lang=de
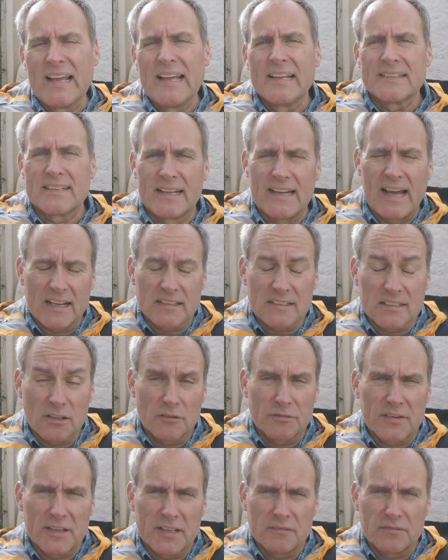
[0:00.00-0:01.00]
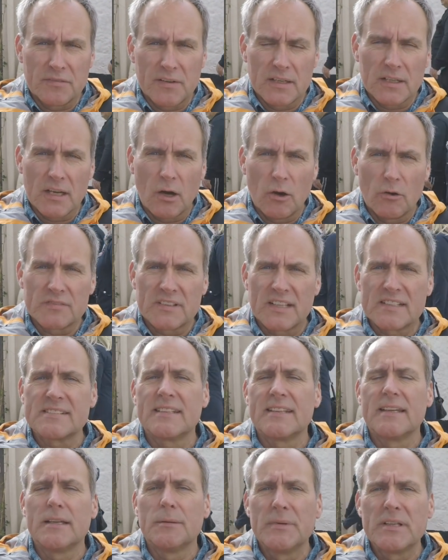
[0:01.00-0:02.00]
dann achtet auf jeden Fall darauf, dass
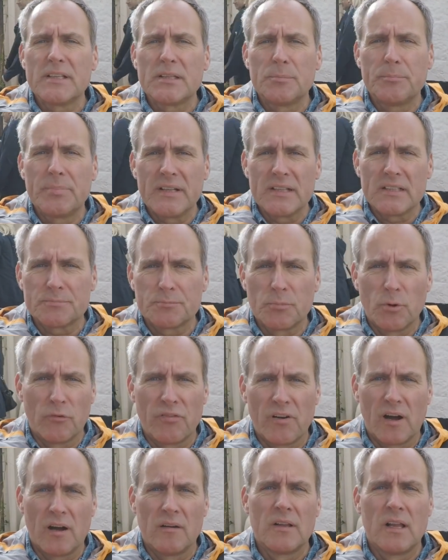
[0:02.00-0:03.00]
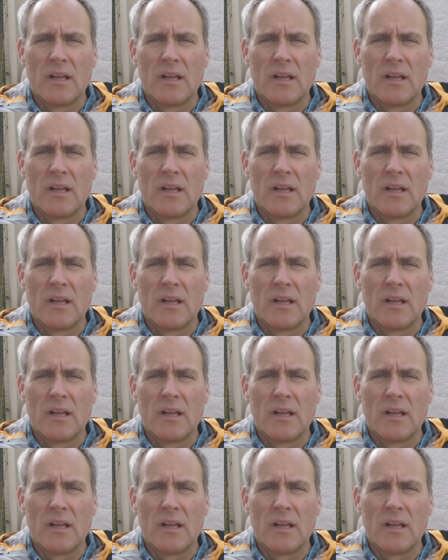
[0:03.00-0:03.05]
ihr mit Bildpuffer